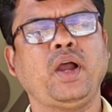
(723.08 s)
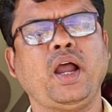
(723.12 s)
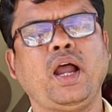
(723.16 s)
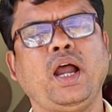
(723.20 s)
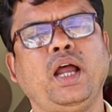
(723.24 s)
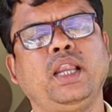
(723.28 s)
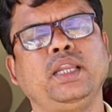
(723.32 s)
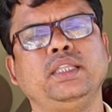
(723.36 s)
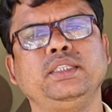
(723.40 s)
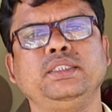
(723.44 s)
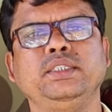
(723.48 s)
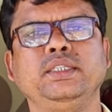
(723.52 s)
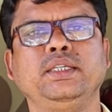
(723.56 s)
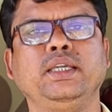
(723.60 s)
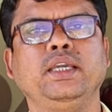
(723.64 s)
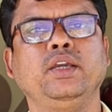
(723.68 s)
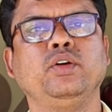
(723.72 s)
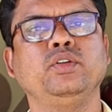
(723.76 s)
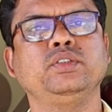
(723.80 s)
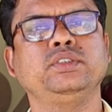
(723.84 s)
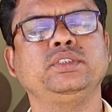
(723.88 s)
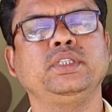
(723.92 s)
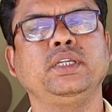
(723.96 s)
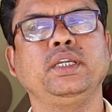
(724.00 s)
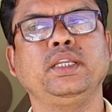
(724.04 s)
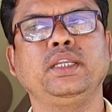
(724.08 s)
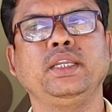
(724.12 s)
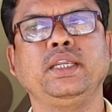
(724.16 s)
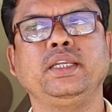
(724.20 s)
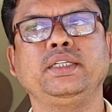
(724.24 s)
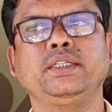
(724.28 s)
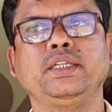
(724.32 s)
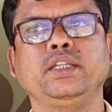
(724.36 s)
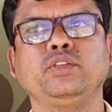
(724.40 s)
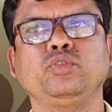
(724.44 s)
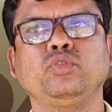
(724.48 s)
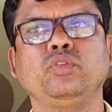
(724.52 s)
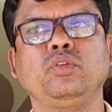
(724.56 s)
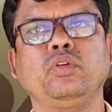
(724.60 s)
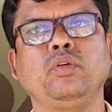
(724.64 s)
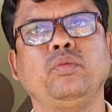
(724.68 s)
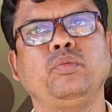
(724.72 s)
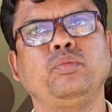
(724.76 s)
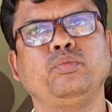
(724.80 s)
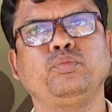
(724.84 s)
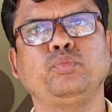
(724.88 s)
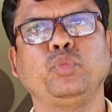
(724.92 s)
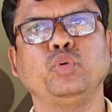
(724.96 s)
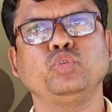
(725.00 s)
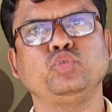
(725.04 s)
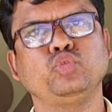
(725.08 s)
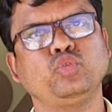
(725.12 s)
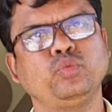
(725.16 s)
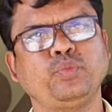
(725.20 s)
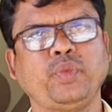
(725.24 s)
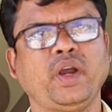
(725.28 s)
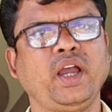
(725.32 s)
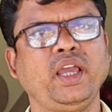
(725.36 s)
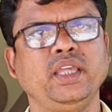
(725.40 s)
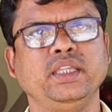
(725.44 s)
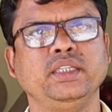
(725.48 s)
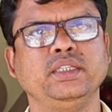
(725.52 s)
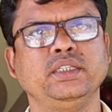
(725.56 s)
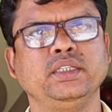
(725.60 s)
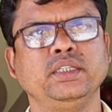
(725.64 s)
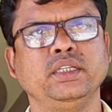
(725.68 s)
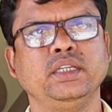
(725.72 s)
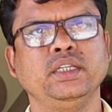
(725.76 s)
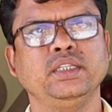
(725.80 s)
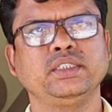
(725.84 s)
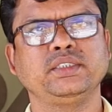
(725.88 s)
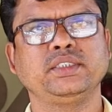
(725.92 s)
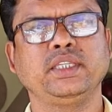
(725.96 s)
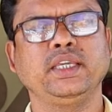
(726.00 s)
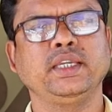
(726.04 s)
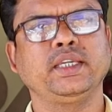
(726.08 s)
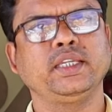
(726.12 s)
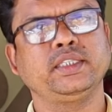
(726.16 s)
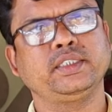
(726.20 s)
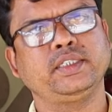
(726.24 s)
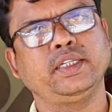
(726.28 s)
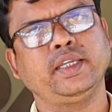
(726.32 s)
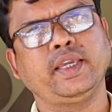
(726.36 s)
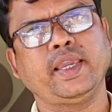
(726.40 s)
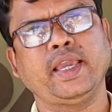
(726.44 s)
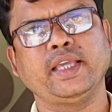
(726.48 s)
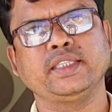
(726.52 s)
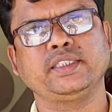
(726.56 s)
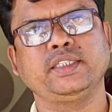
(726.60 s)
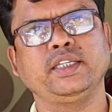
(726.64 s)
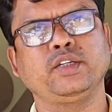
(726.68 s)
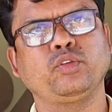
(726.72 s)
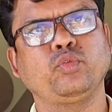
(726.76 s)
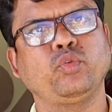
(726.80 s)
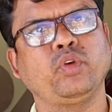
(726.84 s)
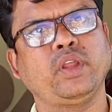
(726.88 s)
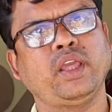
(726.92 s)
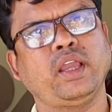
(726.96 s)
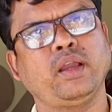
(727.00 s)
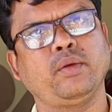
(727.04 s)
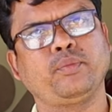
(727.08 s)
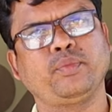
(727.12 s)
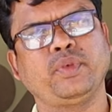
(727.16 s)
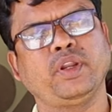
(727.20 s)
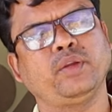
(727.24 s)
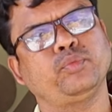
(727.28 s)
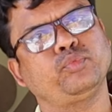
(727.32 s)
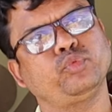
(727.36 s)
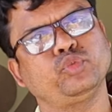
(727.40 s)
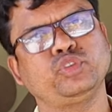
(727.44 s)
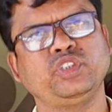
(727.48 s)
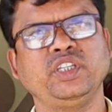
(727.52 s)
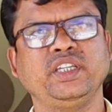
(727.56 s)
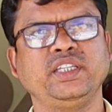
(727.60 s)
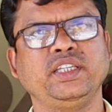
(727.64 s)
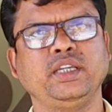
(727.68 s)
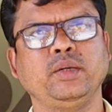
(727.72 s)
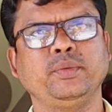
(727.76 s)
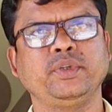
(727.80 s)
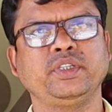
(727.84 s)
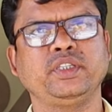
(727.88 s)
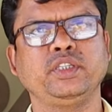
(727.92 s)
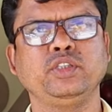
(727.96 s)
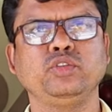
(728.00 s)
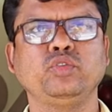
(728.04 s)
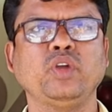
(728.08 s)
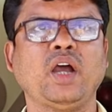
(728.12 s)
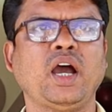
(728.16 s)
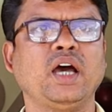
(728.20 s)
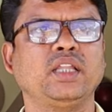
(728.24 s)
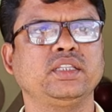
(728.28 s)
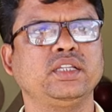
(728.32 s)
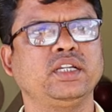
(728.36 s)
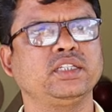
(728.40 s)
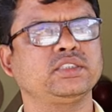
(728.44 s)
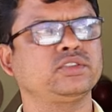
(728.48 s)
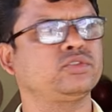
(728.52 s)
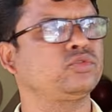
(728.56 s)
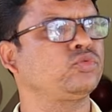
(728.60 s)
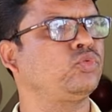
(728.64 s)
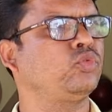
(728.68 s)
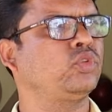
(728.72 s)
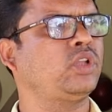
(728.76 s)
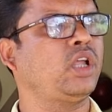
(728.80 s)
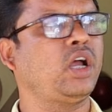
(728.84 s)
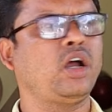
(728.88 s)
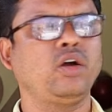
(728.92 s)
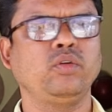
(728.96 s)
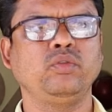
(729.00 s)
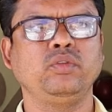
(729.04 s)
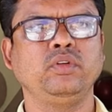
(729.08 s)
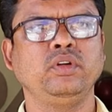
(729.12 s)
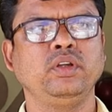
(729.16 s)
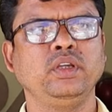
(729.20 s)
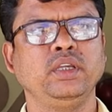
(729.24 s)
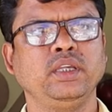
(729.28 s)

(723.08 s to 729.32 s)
পাহাড়ি দিকে হচ্ছে রেটটা তো প্রচুর পায় সেক্ষেত্রে গ্যাসে করে আপনার পুষিয়ে যাবে কিন্তু আদার্স কোথাও